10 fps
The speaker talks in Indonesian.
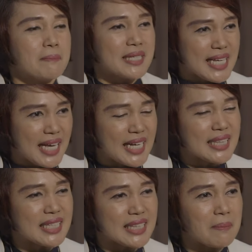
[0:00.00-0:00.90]
Bicara
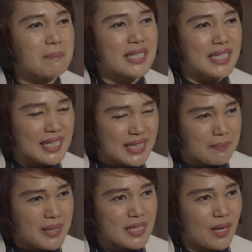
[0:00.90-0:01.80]
tentang peningkatan
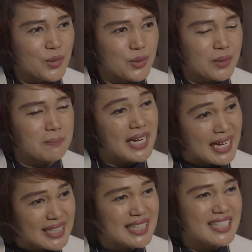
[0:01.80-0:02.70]
masa otot,
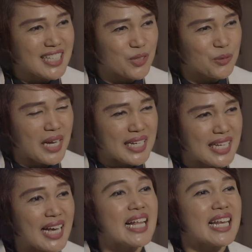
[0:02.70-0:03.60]
berarti di situ
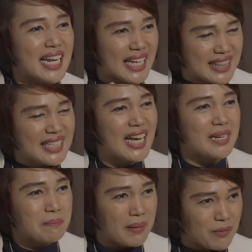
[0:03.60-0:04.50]
ada
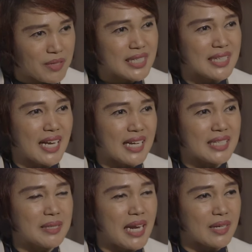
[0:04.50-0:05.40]
latihan power yang akan
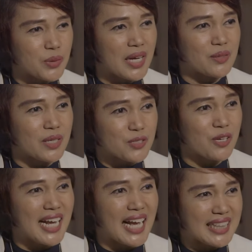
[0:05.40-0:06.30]
dilakukan oleh
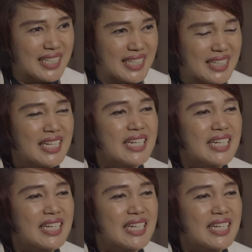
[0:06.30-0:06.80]
seorang atlet.